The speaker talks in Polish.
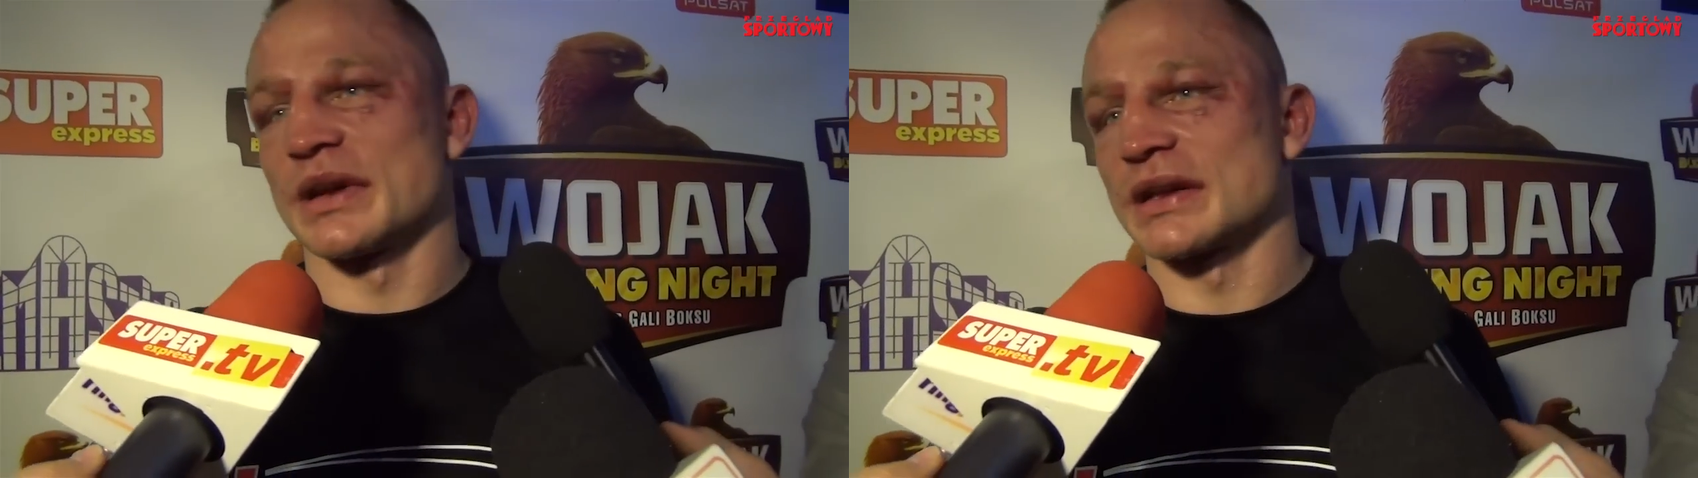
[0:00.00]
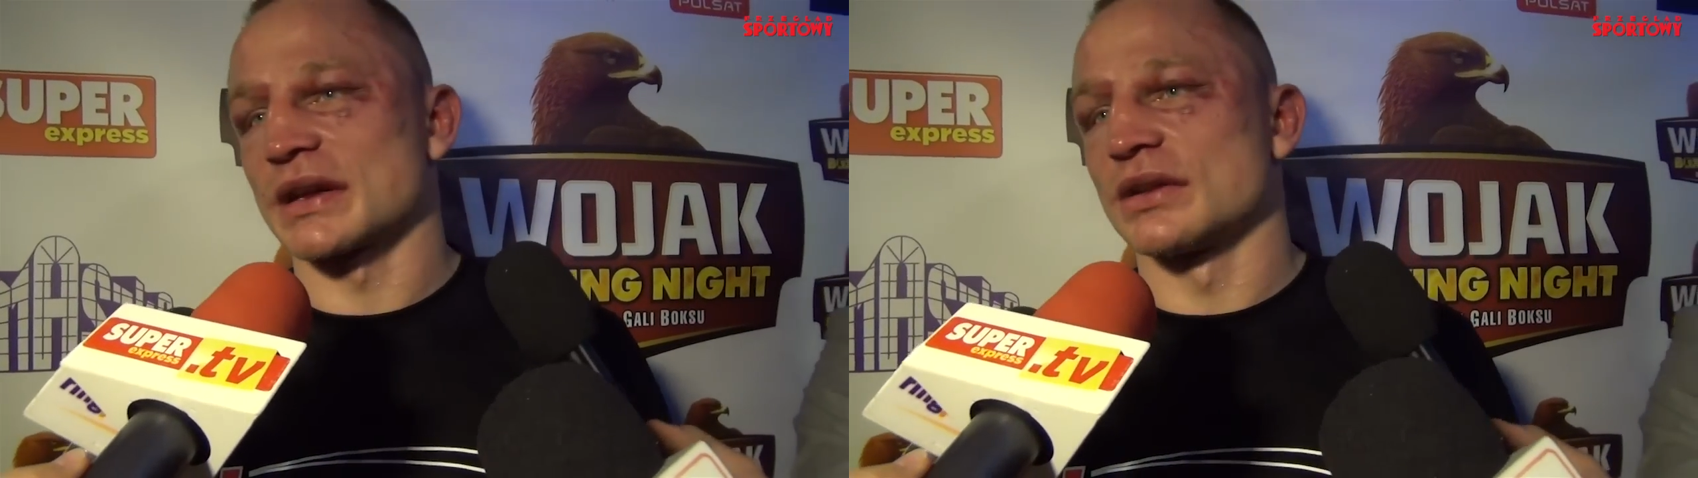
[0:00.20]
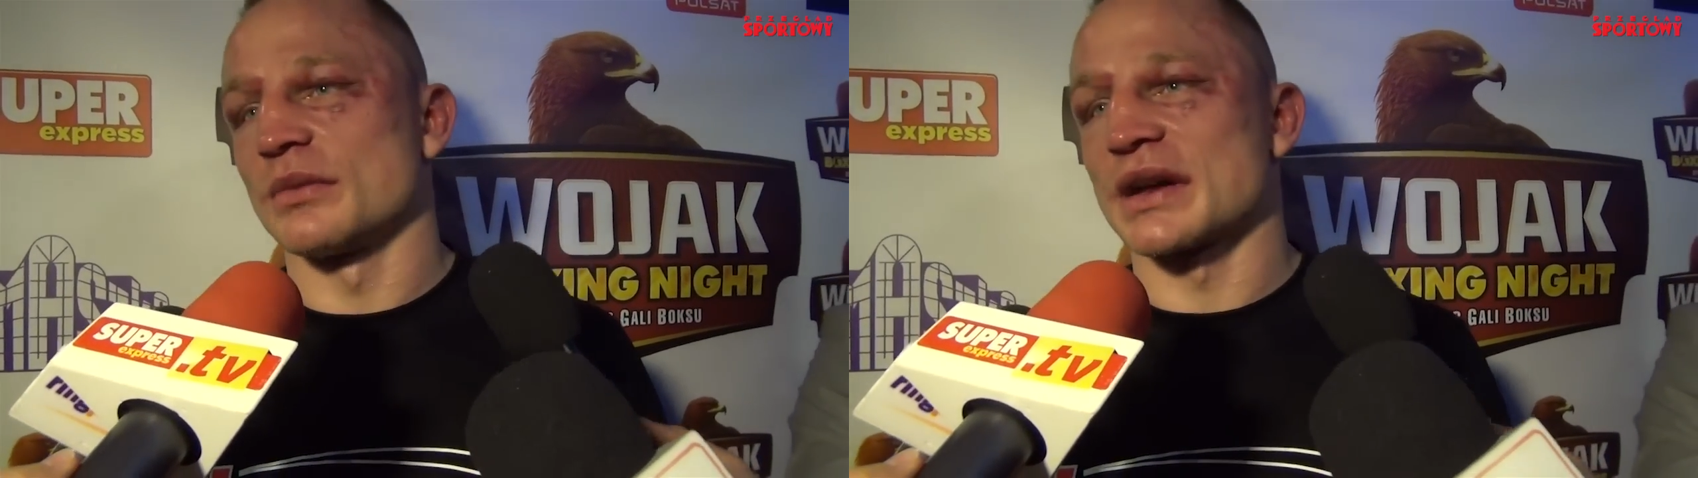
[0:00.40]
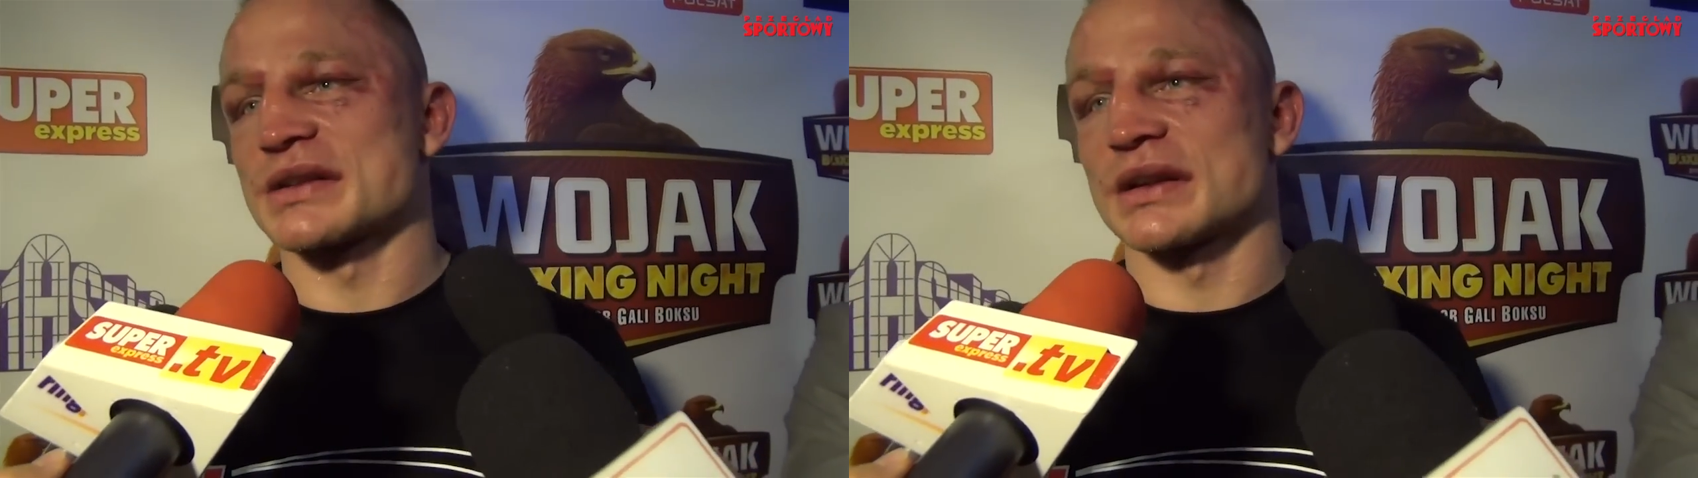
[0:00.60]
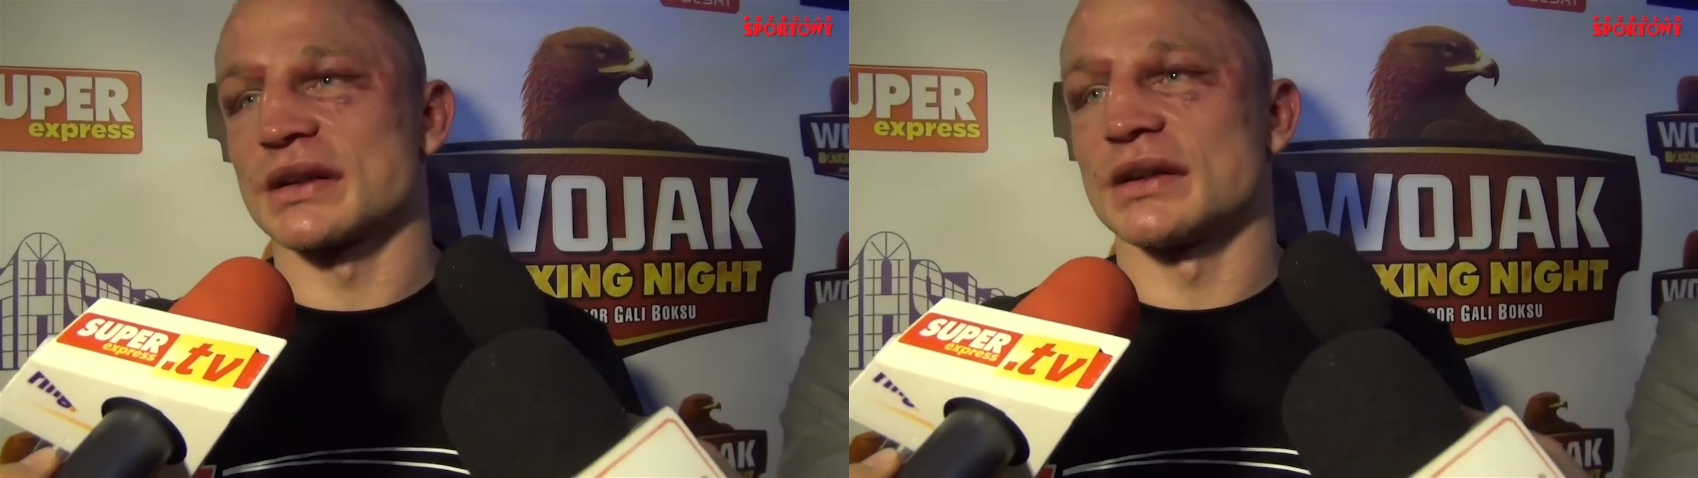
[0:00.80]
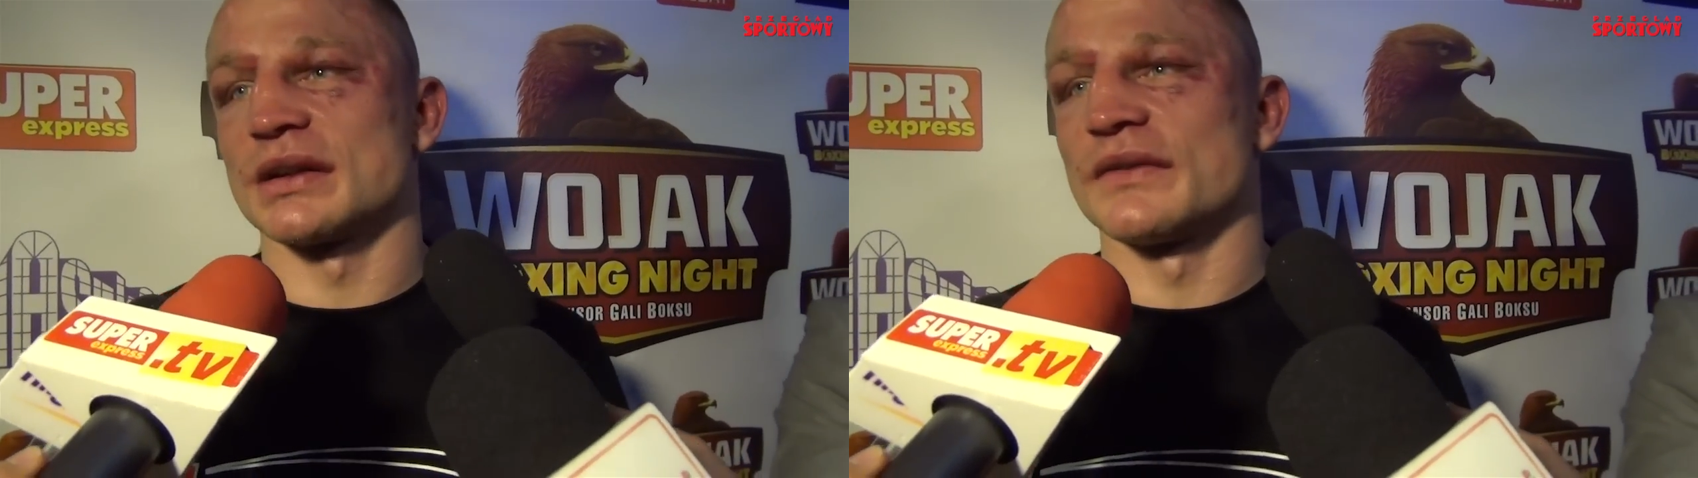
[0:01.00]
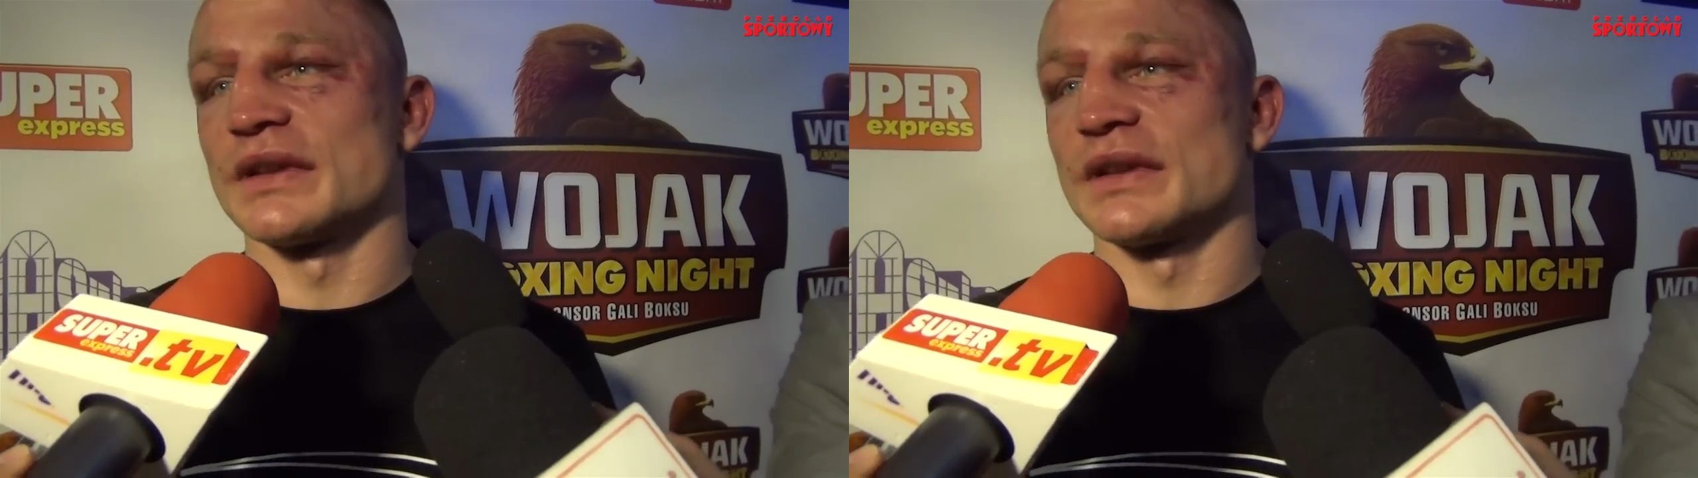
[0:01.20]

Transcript: jednak no Maciek e,